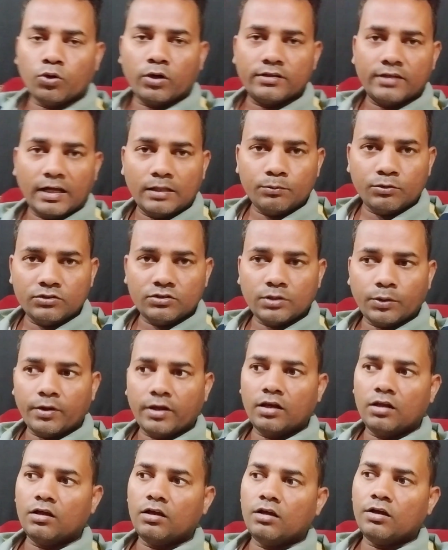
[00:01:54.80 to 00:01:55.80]
जो आज़ाद वीज़ा
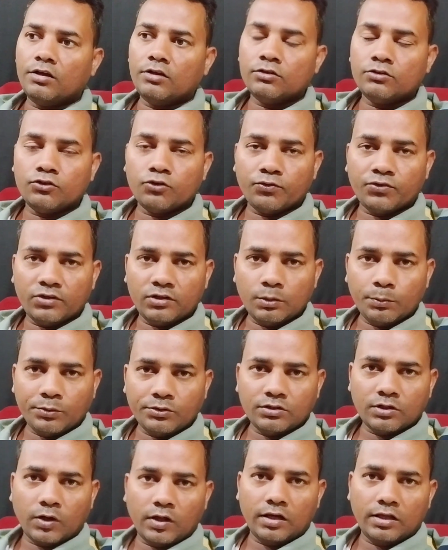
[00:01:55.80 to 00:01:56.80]
वाले हैं जो फ्री
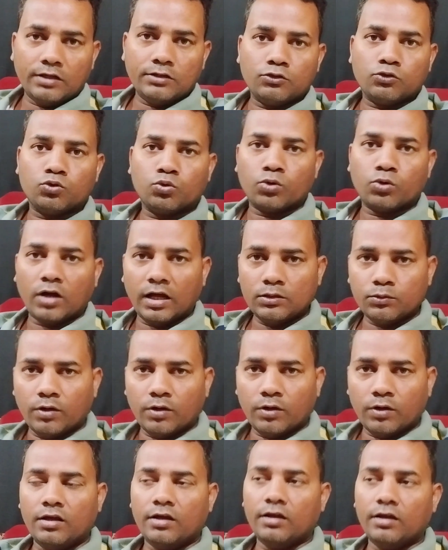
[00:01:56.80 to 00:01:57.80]
वीज़ा वाले हैं जो दुकान
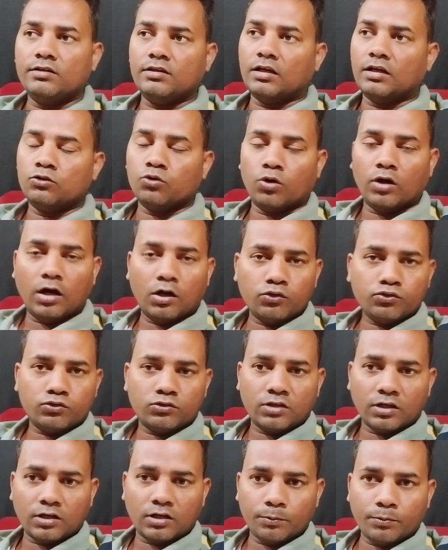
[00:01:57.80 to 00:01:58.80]
वाले हैं या जो हाउस
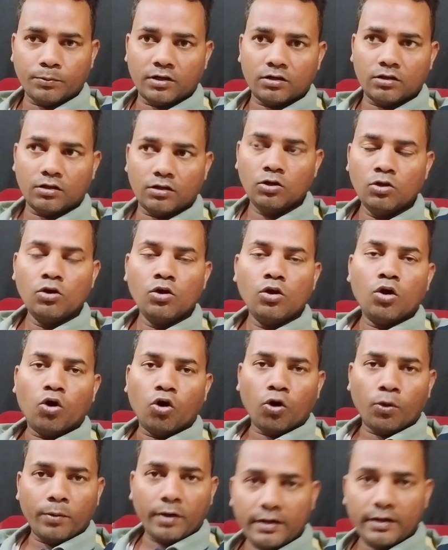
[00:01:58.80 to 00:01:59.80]
ड्राइवर हैं
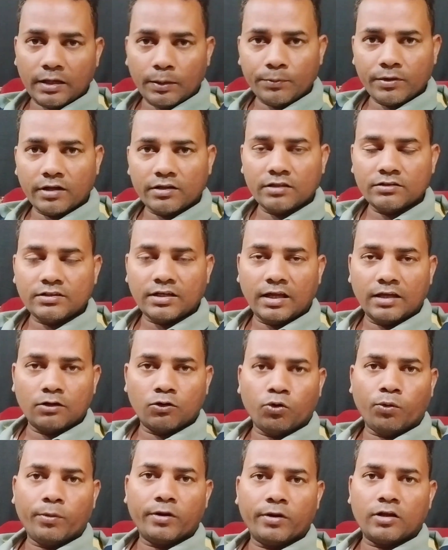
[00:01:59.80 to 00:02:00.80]
ओवर टाइम करना
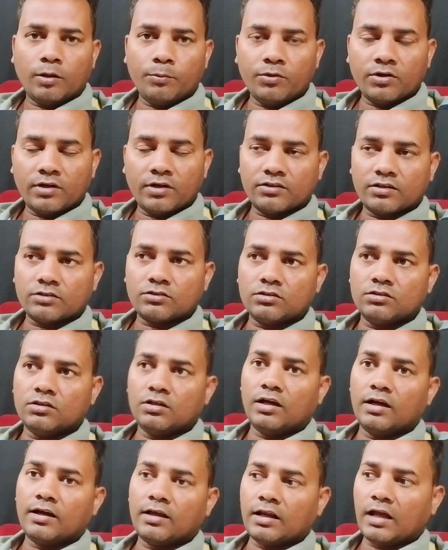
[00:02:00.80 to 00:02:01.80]
चाहेंगे ओवर टाइम भी कर सकते
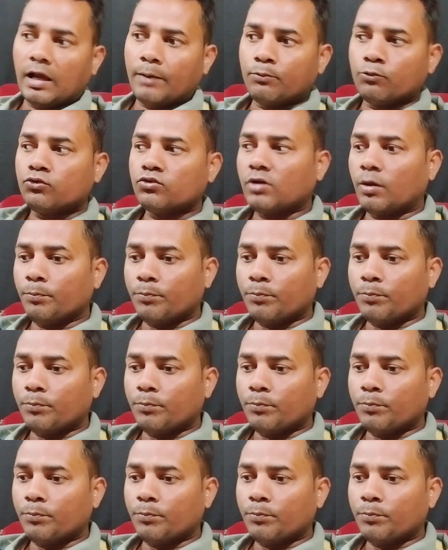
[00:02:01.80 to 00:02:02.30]
हैं अगर आप उस